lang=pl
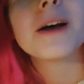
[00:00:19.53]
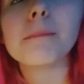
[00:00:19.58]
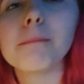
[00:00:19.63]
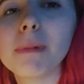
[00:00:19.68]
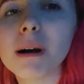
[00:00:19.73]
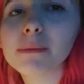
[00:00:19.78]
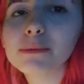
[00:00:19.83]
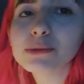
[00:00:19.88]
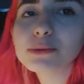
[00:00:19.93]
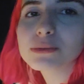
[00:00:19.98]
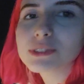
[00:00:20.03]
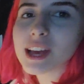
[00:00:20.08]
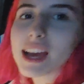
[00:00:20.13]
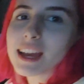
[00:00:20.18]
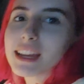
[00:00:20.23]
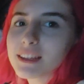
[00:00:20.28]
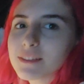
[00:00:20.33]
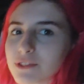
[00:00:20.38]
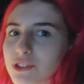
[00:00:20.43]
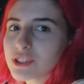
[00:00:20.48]
Mam
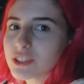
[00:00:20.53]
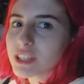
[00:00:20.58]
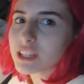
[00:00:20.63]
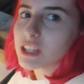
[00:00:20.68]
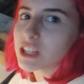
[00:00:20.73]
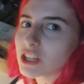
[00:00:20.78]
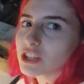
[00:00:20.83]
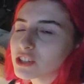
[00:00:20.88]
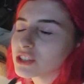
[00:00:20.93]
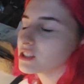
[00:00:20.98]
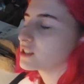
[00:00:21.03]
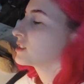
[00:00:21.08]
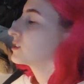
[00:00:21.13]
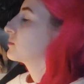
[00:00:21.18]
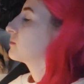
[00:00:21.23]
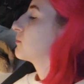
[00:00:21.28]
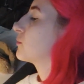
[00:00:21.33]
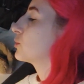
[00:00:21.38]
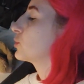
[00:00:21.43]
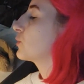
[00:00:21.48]
tutaj wszystkie
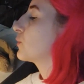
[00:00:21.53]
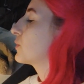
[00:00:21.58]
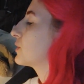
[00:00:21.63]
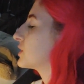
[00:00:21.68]
rzeczy, no